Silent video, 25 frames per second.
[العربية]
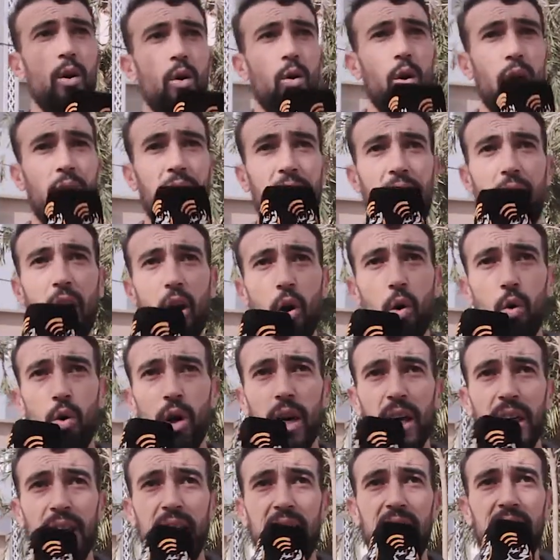وحنا
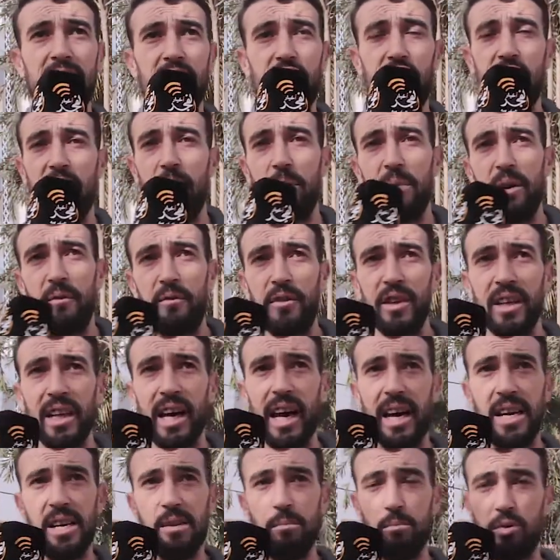خويا هاد اليتامى فين
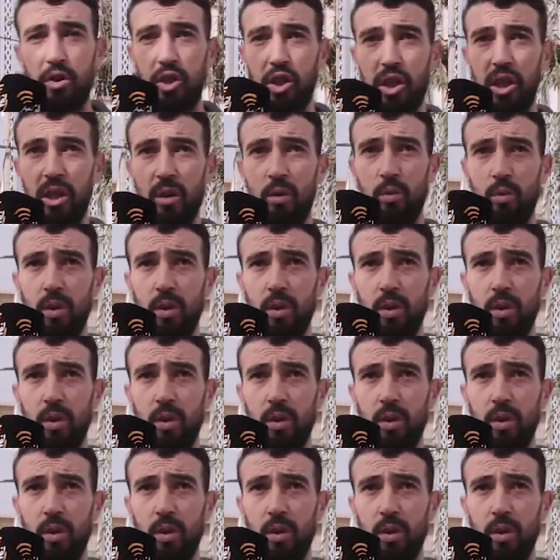غيمشيو